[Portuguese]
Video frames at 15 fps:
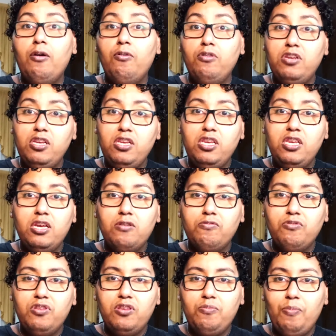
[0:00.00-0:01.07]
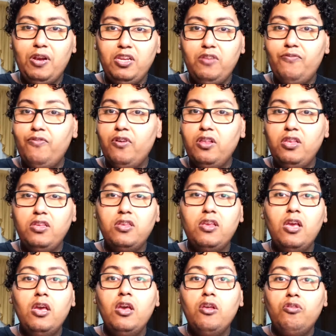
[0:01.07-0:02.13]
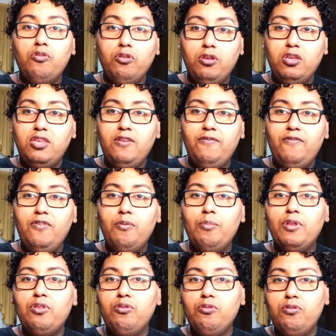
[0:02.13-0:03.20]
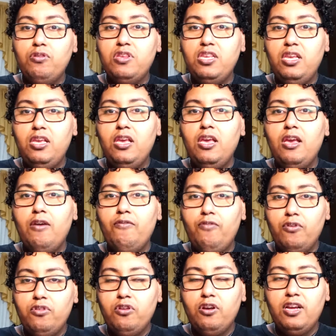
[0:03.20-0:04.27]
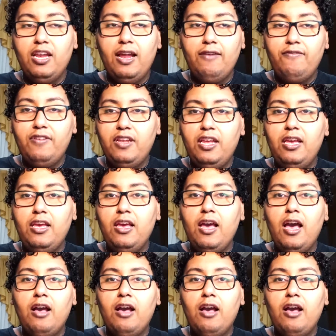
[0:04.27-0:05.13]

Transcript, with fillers: Hoje em dia, com os smartphones, tudo se filma, tudo se fotografa, né?